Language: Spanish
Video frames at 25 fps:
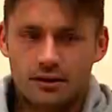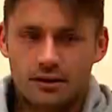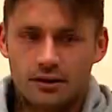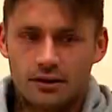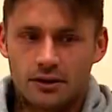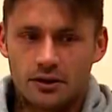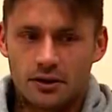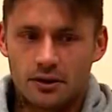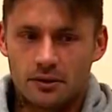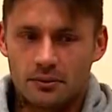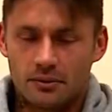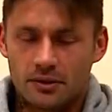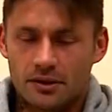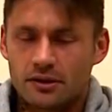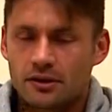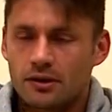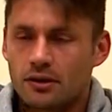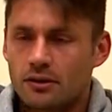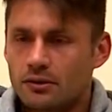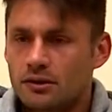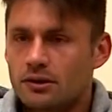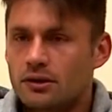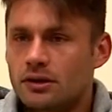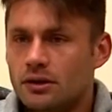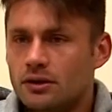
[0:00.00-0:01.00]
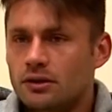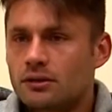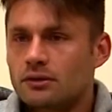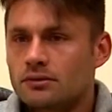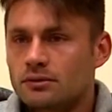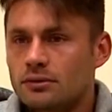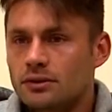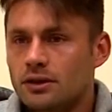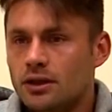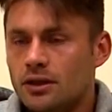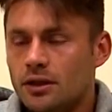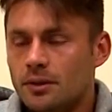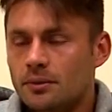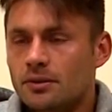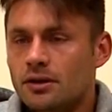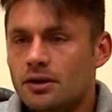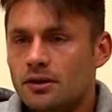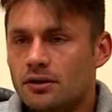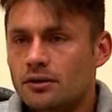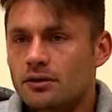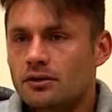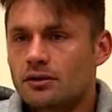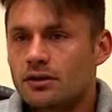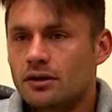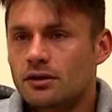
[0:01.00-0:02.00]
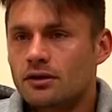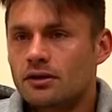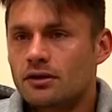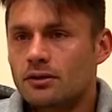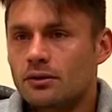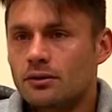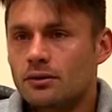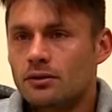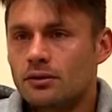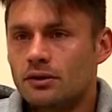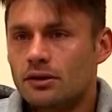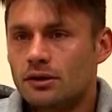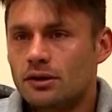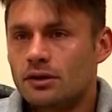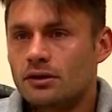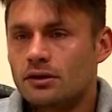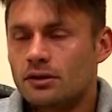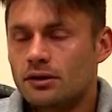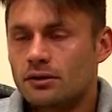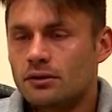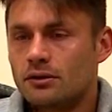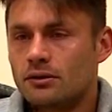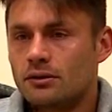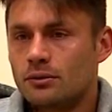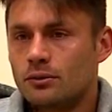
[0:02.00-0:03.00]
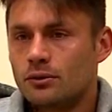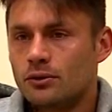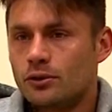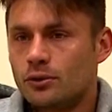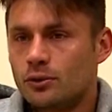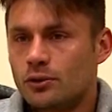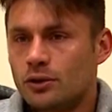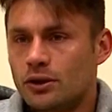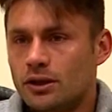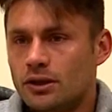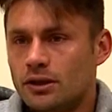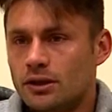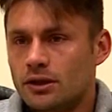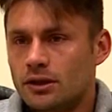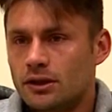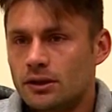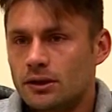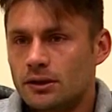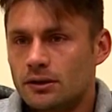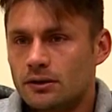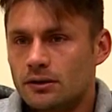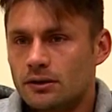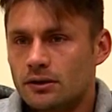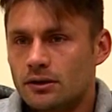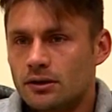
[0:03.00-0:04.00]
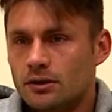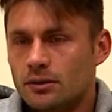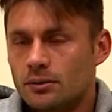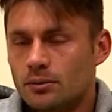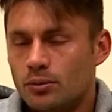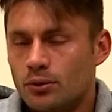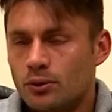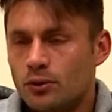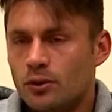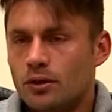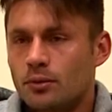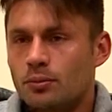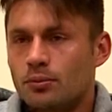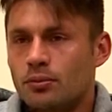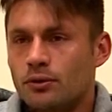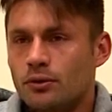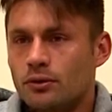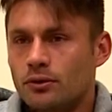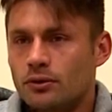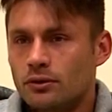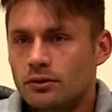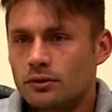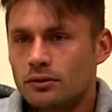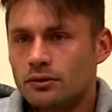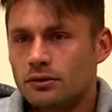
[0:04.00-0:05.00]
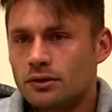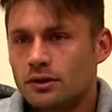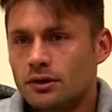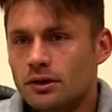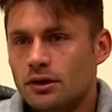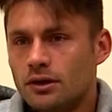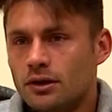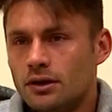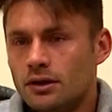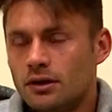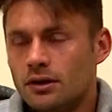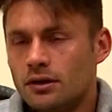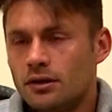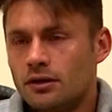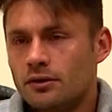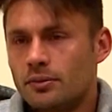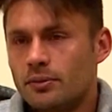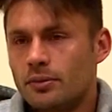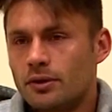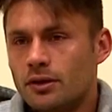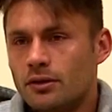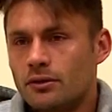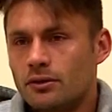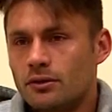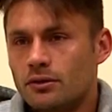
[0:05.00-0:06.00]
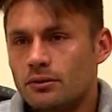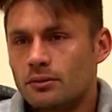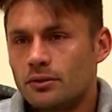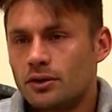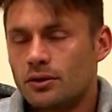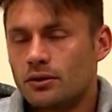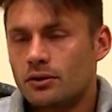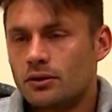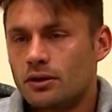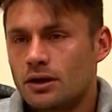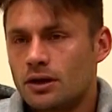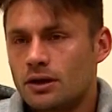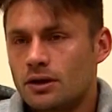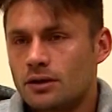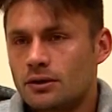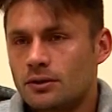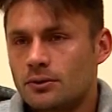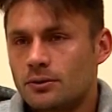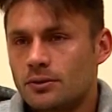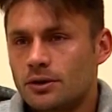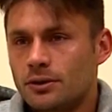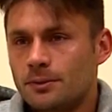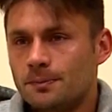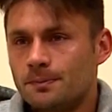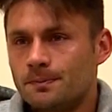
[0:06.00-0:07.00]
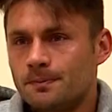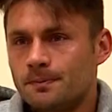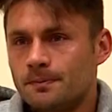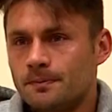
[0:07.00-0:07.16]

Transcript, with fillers: Y me está gustando, la adaptación está siendo, está siendo muy buena y poco a poco espero mejorar también.